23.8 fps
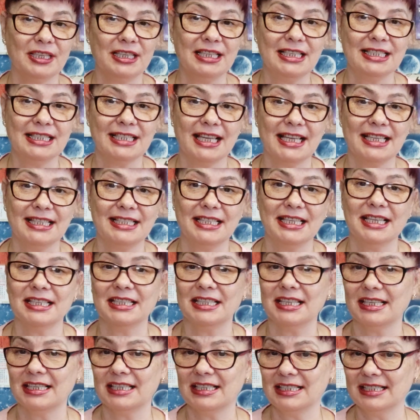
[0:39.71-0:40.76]
и за
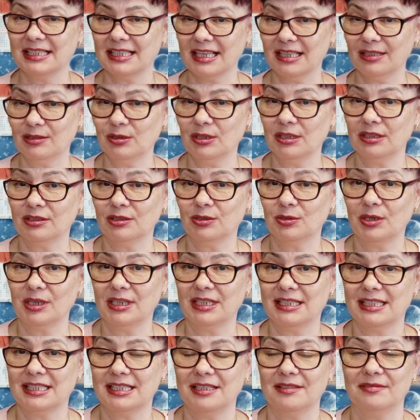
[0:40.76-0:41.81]
деньги, и за нашу
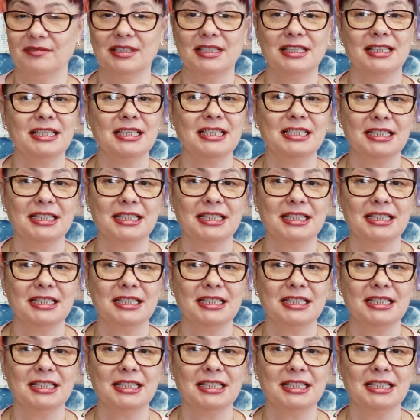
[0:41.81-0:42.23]
активность,